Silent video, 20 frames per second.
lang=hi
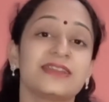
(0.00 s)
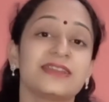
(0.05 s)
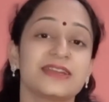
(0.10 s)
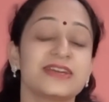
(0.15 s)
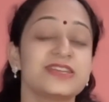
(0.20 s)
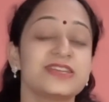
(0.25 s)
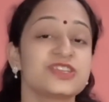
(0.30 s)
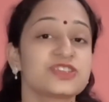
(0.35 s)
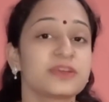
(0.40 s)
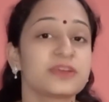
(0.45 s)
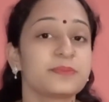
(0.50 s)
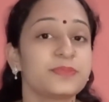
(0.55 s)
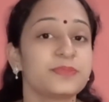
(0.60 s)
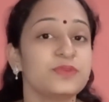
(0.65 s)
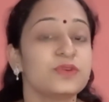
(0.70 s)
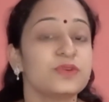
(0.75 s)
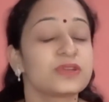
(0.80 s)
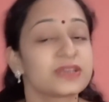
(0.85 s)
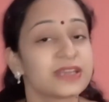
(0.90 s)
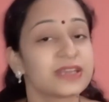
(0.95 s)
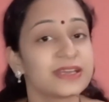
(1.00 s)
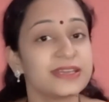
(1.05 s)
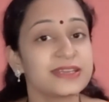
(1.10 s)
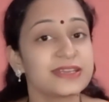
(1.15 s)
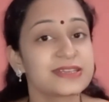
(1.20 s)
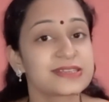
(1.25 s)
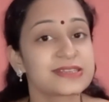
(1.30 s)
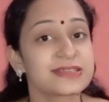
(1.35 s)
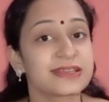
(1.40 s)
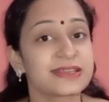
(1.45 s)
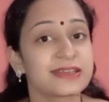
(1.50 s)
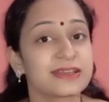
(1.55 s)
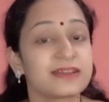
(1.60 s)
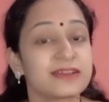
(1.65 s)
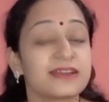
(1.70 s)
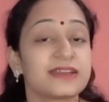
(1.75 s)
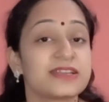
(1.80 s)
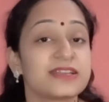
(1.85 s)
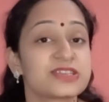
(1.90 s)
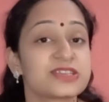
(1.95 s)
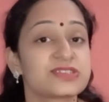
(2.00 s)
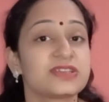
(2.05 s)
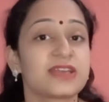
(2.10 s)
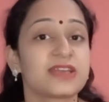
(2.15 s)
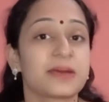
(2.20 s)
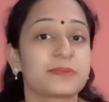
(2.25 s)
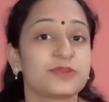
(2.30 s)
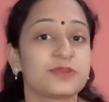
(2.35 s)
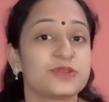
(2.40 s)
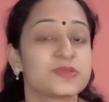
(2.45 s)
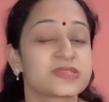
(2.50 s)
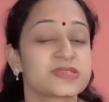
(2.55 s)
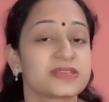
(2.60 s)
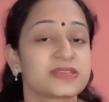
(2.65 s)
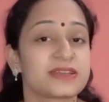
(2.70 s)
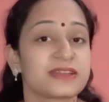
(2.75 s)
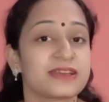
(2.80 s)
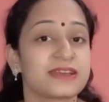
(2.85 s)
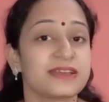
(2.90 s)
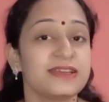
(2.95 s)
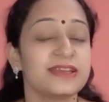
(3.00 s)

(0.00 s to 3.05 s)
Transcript: ना ही शैम्पू और ना ही किसी तरह का कंडीशनर आपको यूज़ करना